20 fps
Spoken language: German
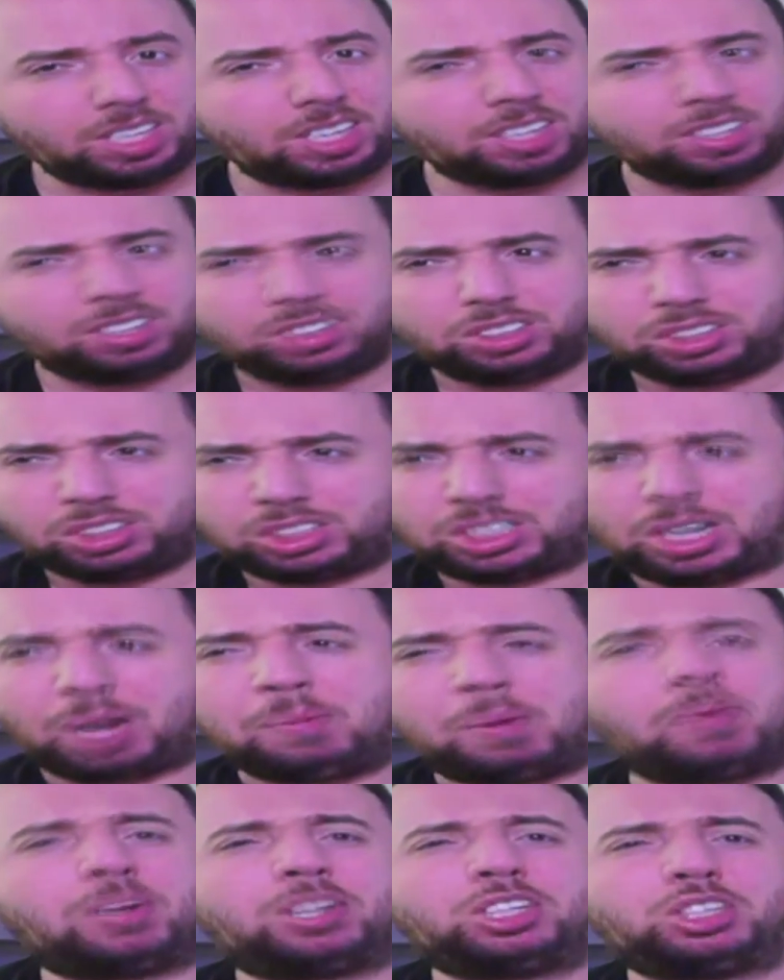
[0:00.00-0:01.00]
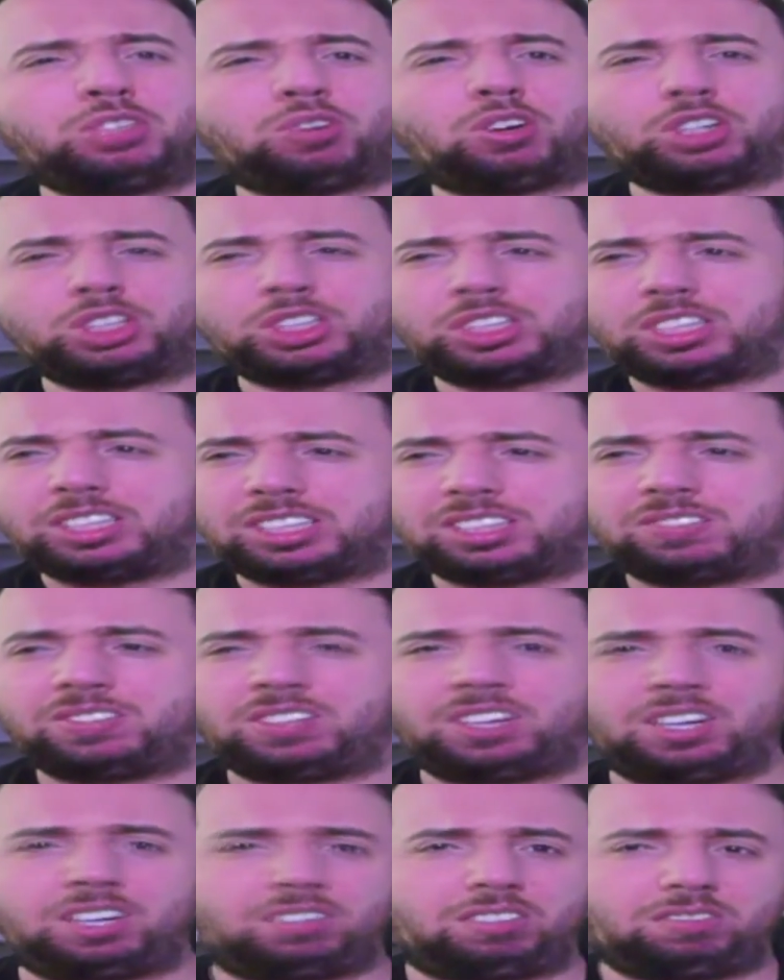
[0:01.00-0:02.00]
ich kann mir aber nicht vorstellen, dass
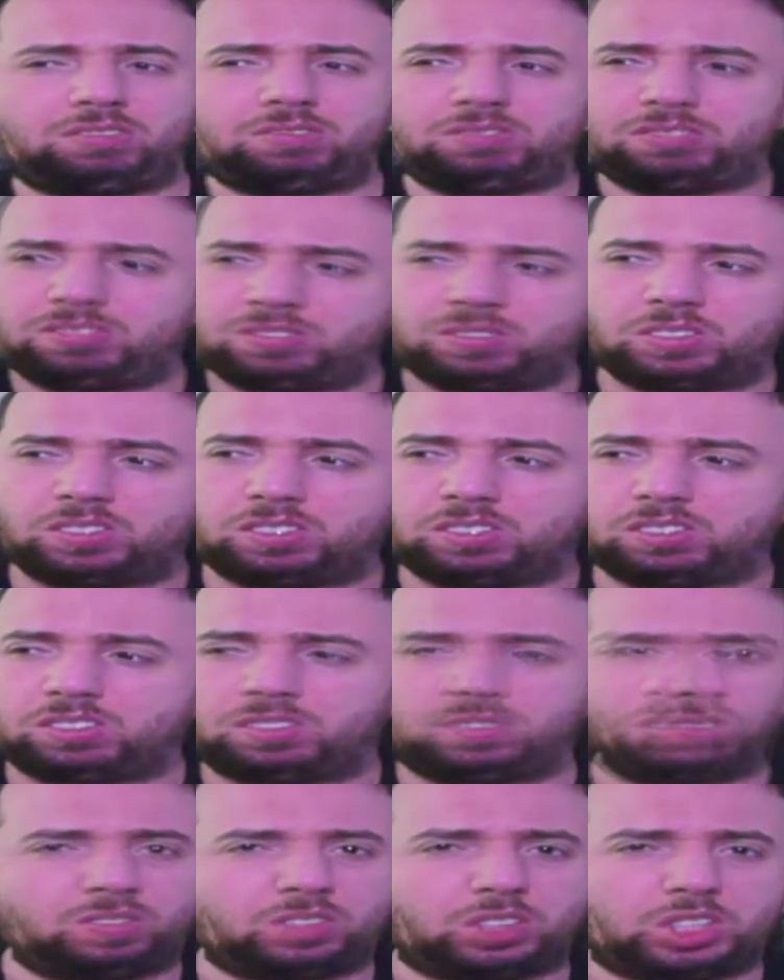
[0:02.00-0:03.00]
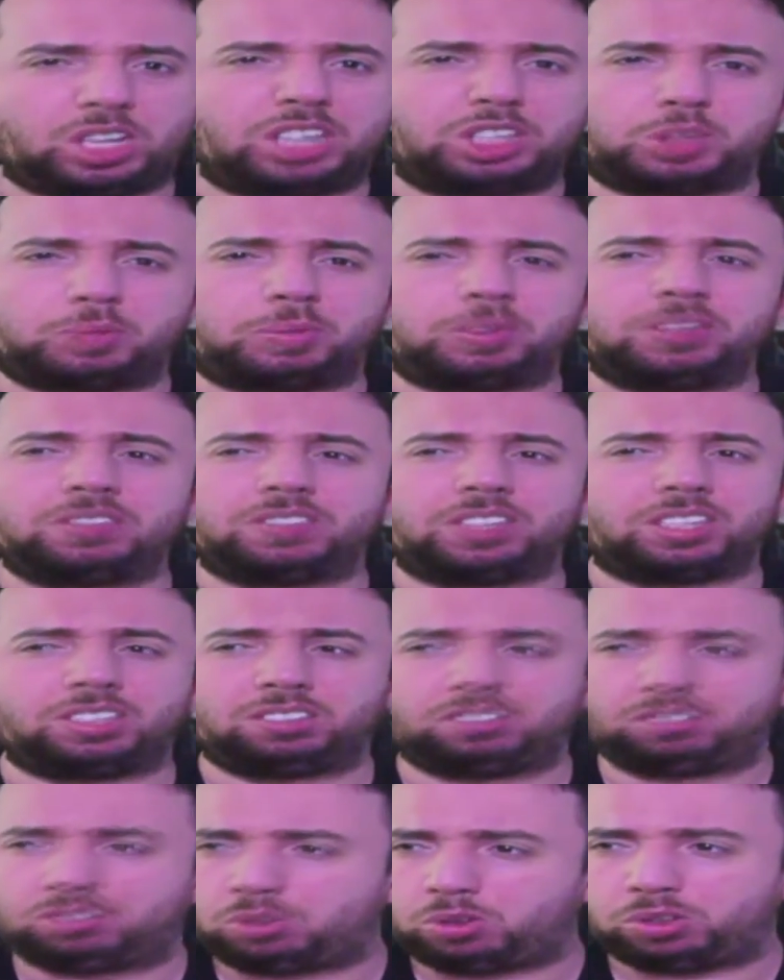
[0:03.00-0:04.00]
wir schlecht spielen
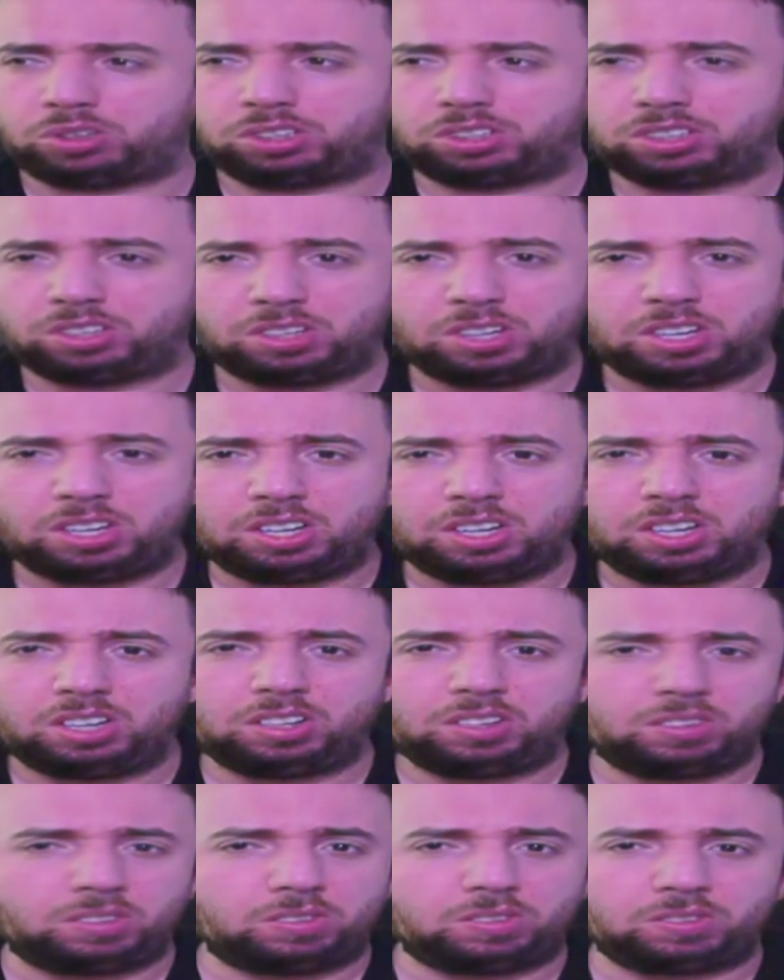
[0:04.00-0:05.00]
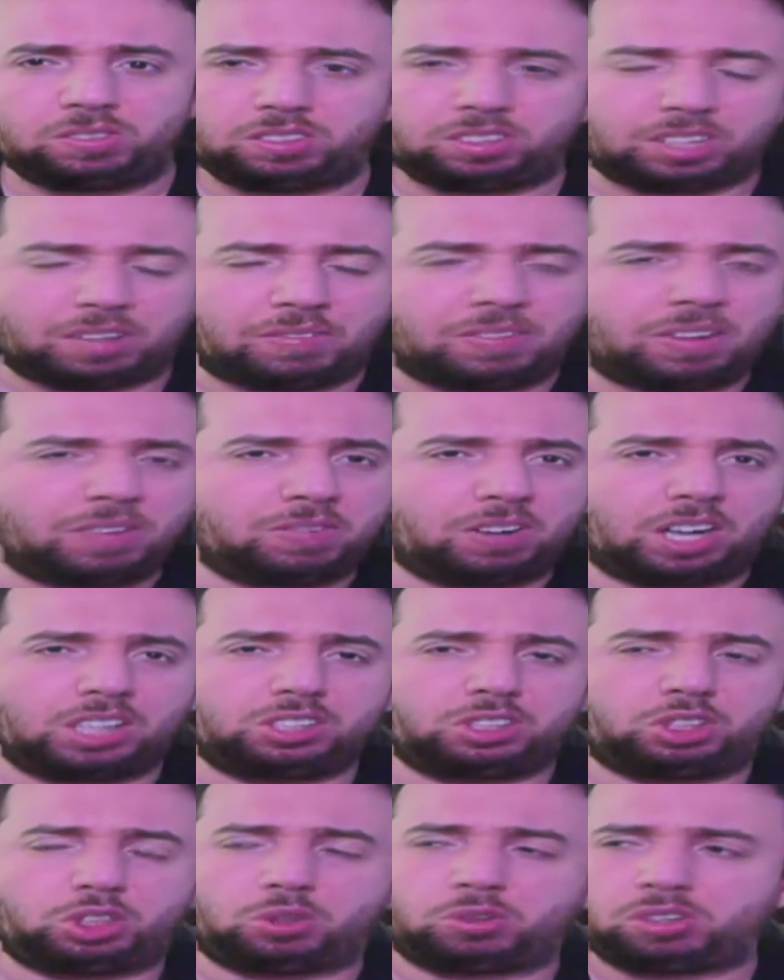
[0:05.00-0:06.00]
werden und da werden wir
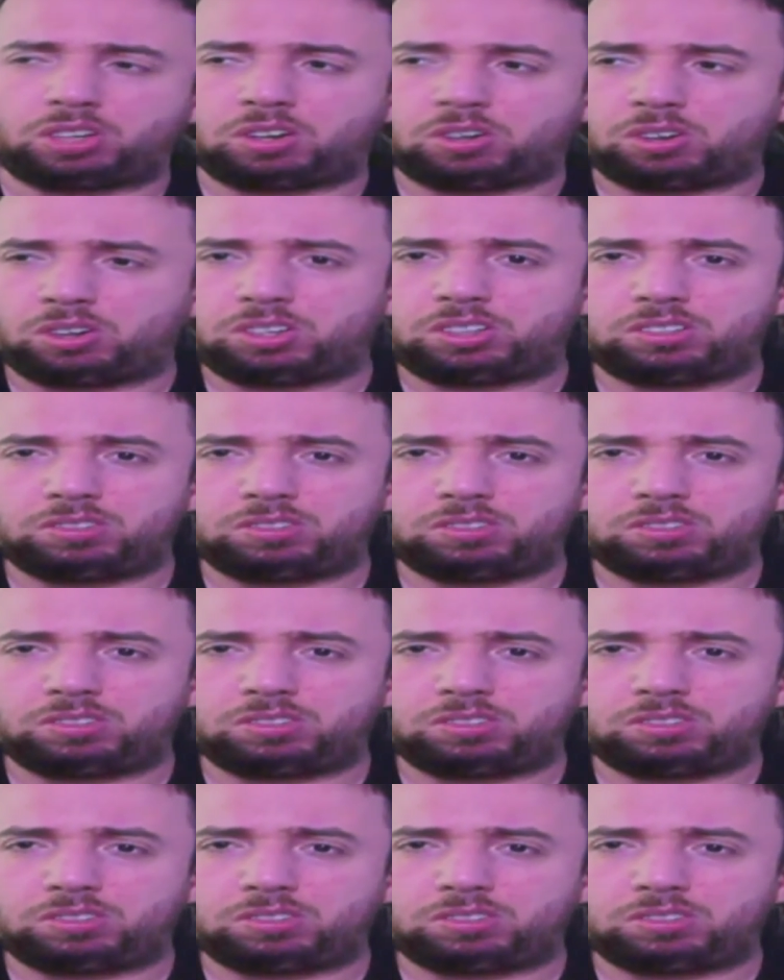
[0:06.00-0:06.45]
halt schon auch